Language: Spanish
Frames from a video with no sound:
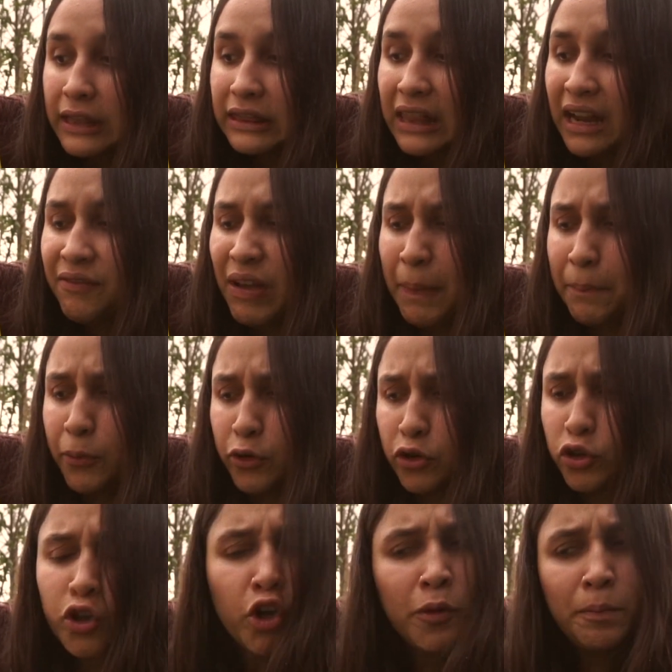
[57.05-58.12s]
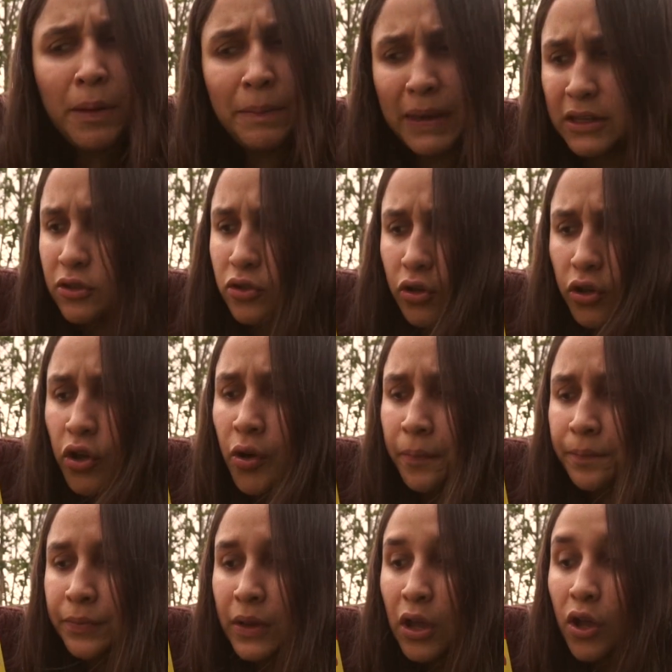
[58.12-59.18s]
tal vez por torpe pienso yo,
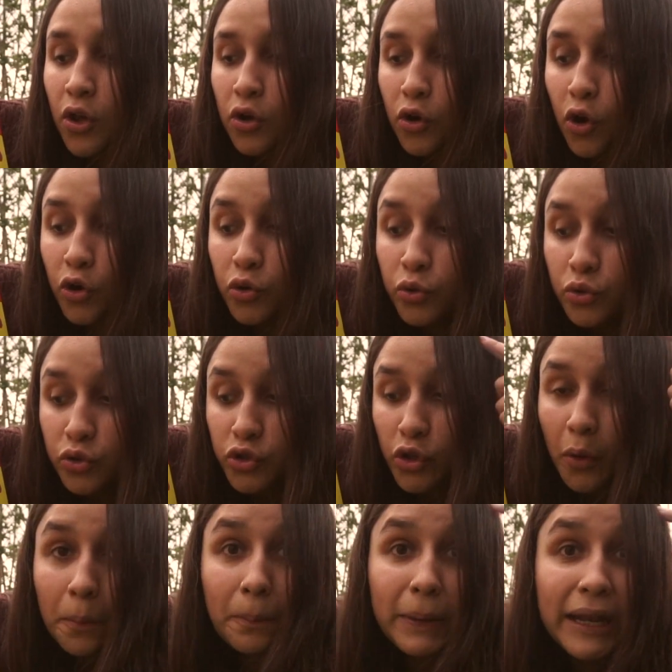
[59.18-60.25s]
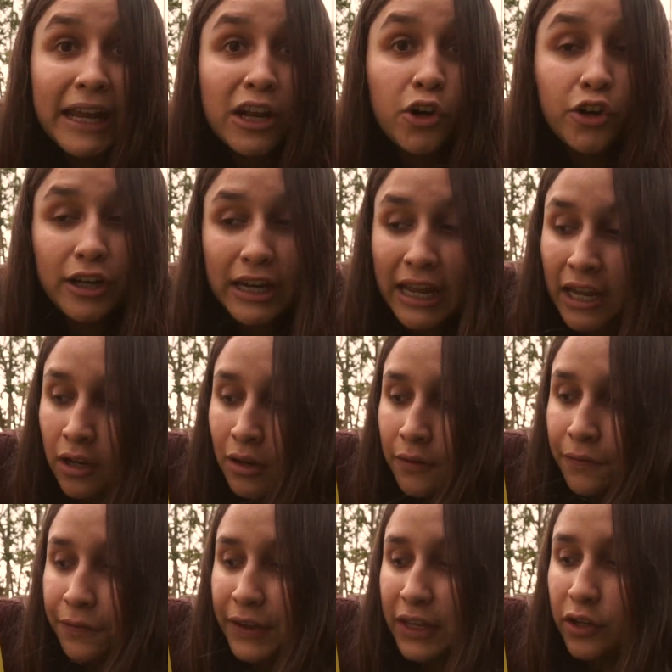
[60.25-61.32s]
con un sombrero negro y
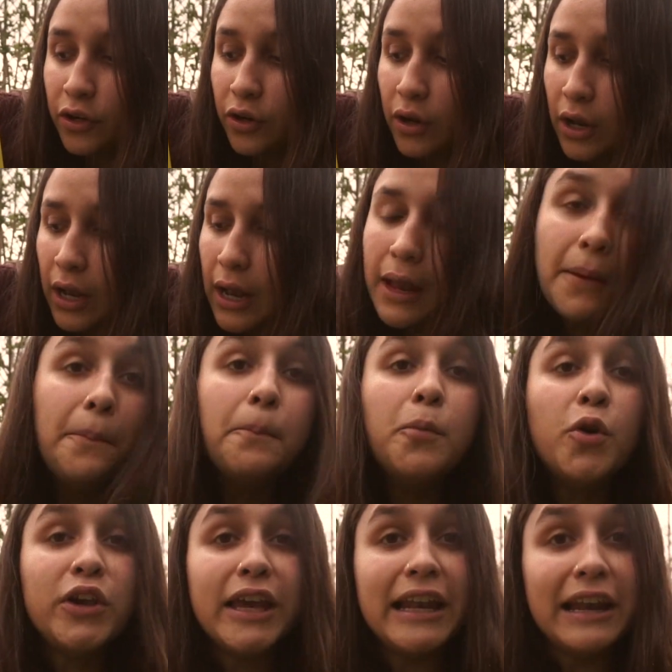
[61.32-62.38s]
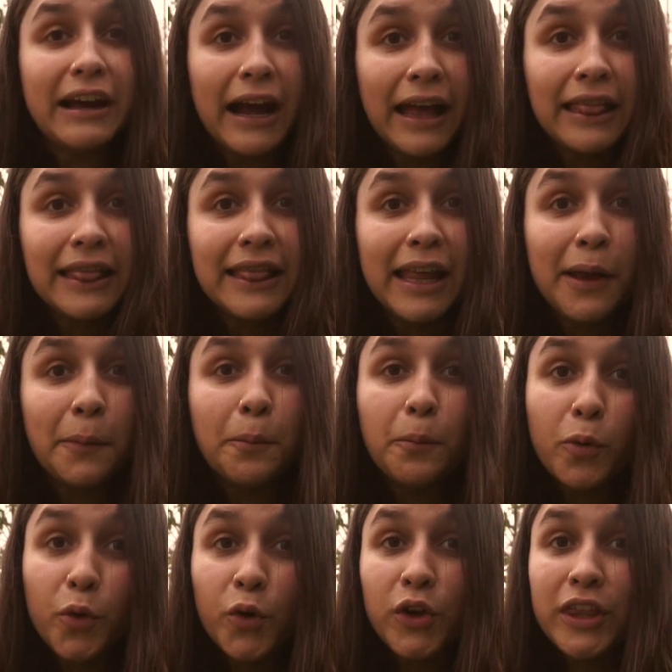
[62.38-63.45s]
fino, muy elegante,
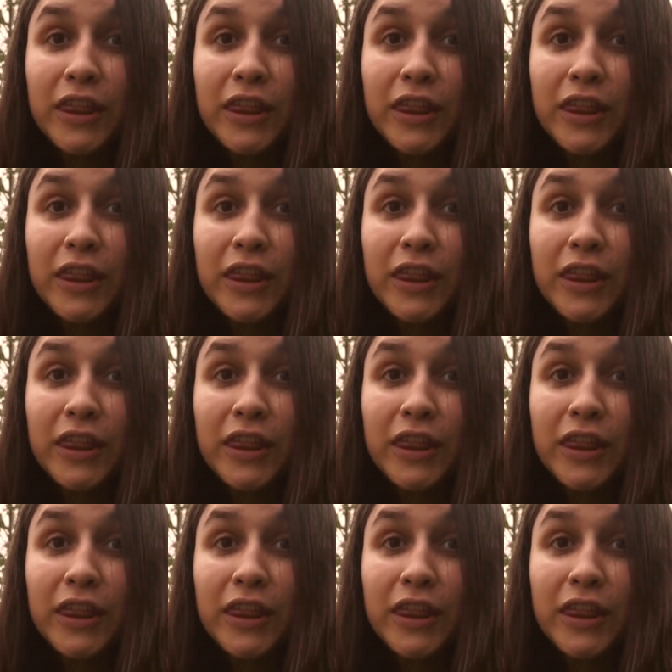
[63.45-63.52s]
muy